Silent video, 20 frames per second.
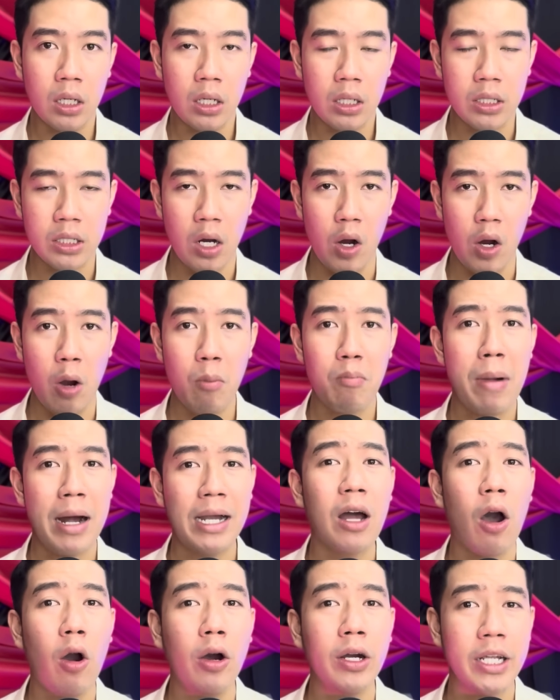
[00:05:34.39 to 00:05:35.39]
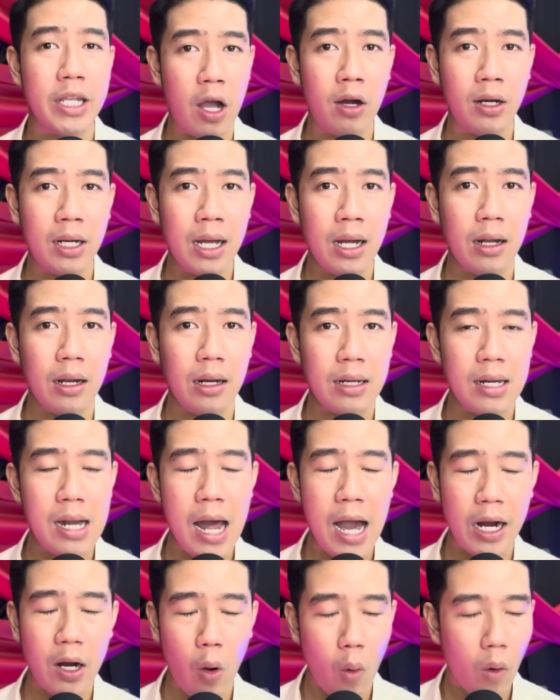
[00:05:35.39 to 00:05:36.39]
rồi ông bà nội nọ đó
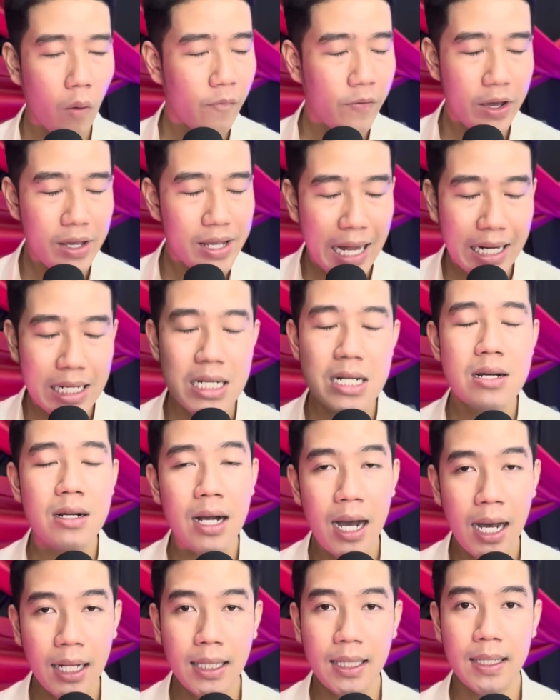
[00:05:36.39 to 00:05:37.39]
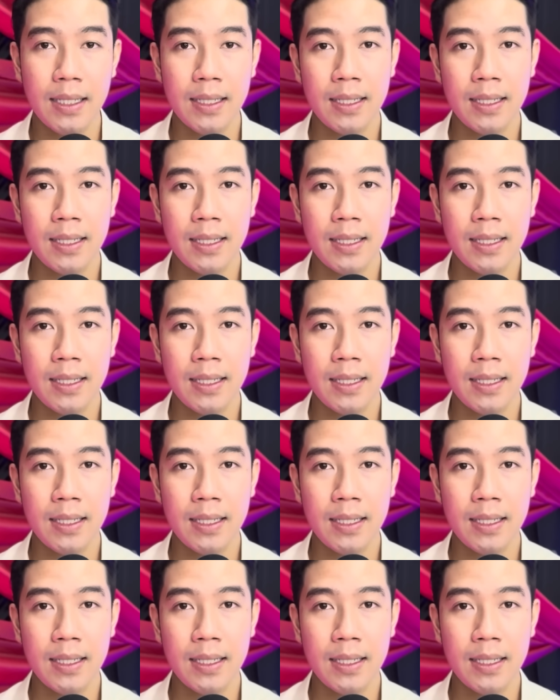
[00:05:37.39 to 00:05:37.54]
là ngủ phía nhà trước hết.